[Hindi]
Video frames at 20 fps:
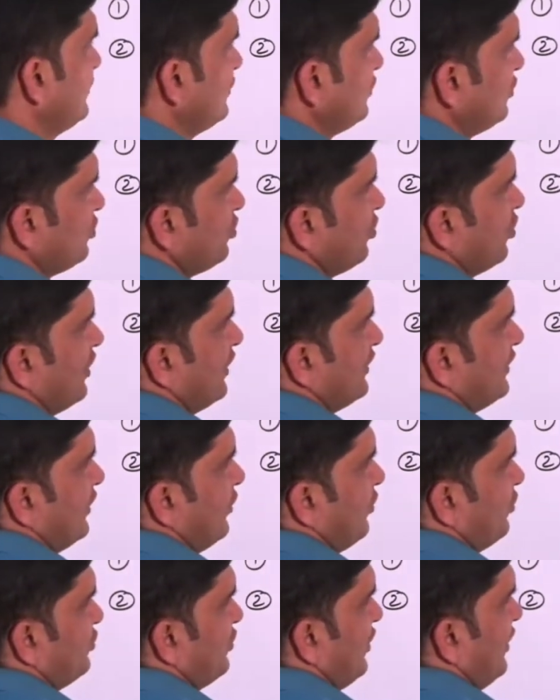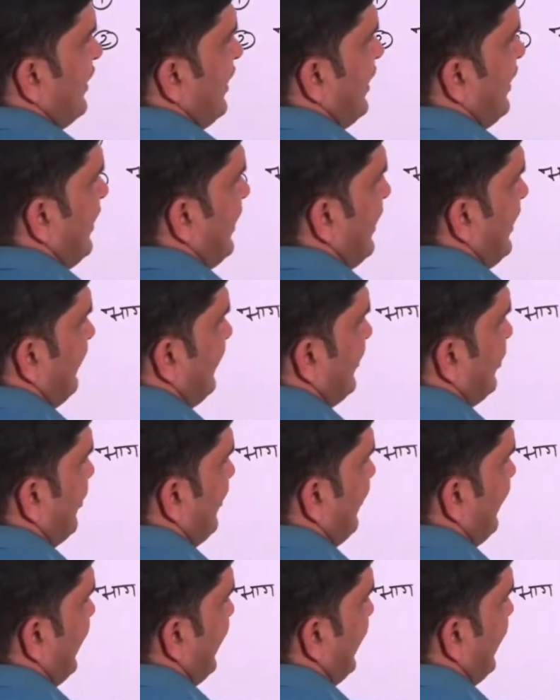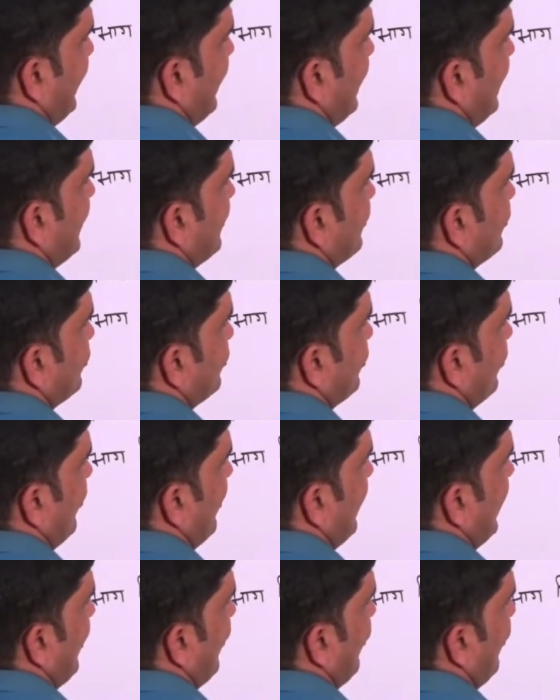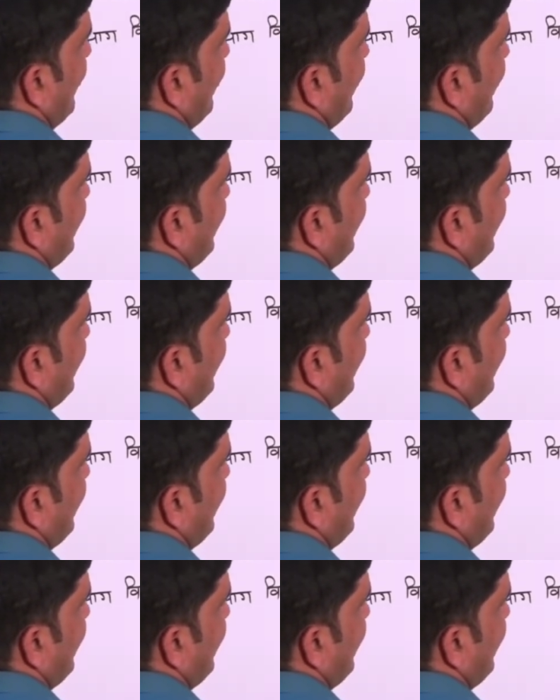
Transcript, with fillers: जैसे छोटा सा ही क्वेश्चन लिया है अभी तो हमने 16 और